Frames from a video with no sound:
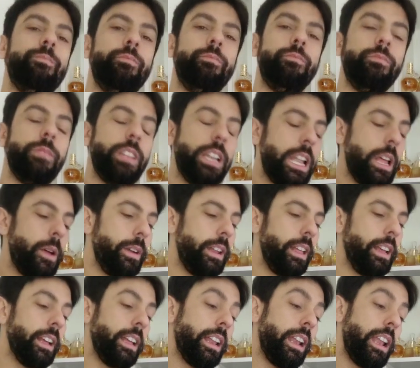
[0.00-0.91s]
Mm, la
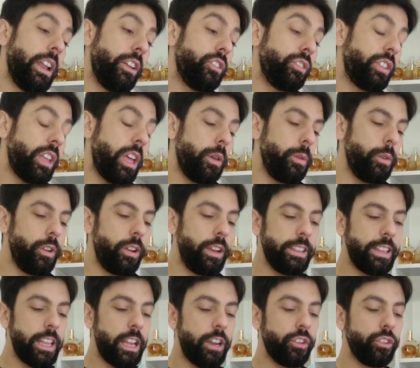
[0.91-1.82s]
verdad que la nota de
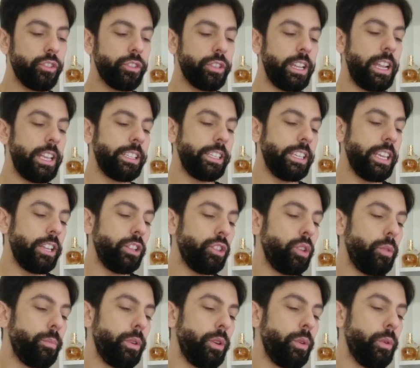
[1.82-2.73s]
violeta no se la
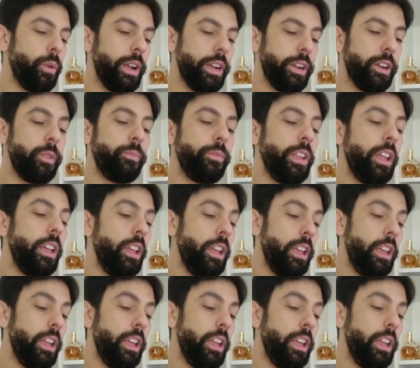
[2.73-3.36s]
siento, pero bueno,